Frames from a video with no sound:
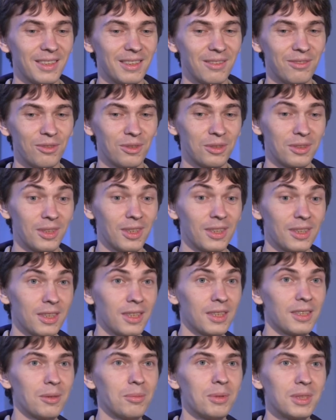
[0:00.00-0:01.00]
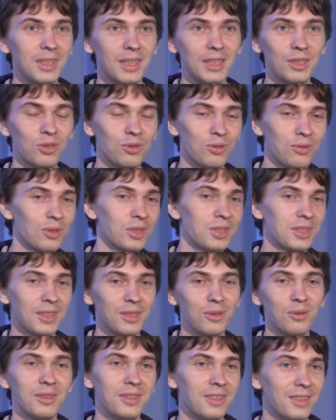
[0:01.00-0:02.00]
И вот, и она как-то объясняет, что
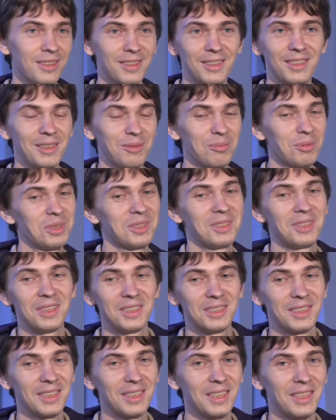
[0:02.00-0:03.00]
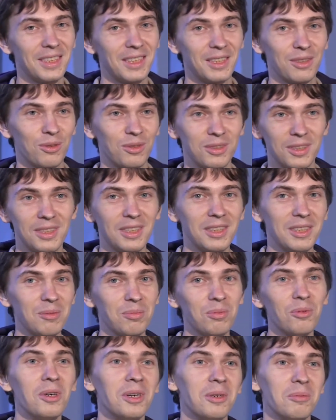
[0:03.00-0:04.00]
творческие люди обычно не за деньги, то есть за деньги
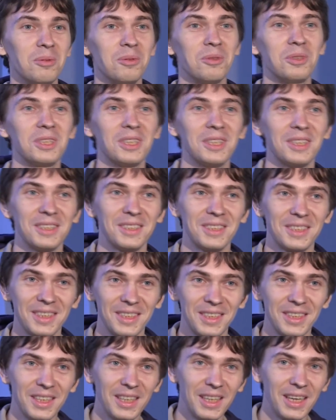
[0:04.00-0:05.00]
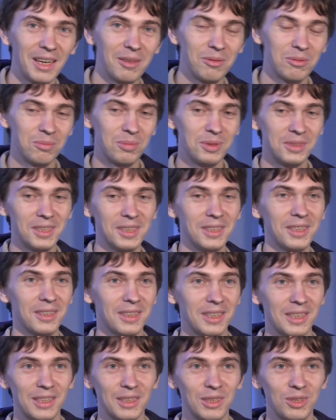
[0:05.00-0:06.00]
плохо получается, а вот без денег
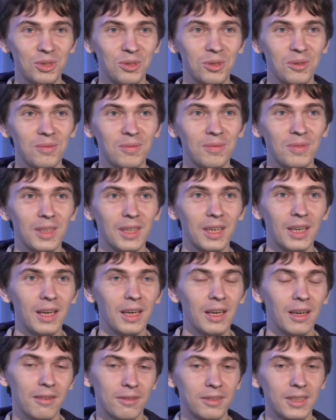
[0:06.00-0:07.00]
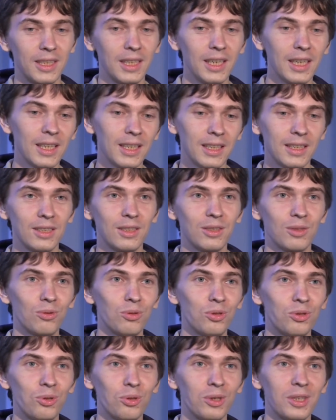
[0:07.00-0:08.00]
хорошо. А вторая
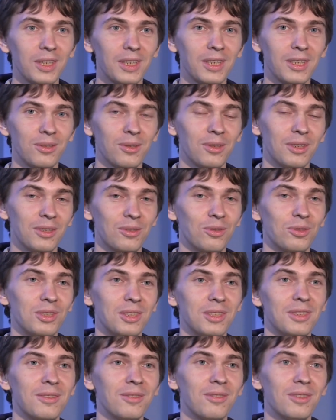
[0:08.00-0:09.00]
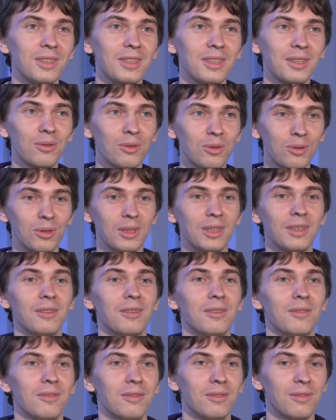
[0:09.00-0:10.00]
культура, которая существует, это
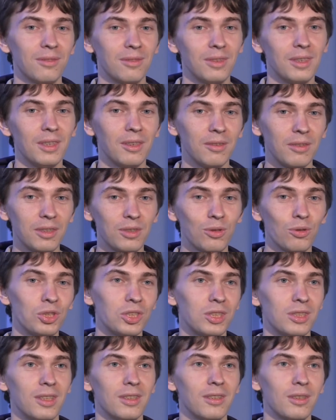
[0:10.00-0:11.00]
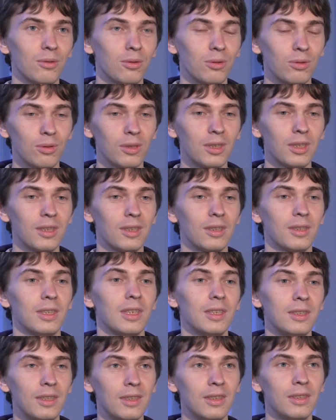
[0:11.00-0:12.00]
культура восточная, это культура
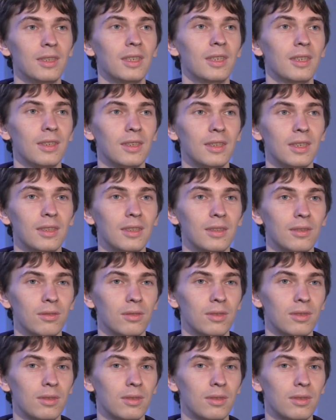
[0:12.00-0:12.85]
ради идеи, ради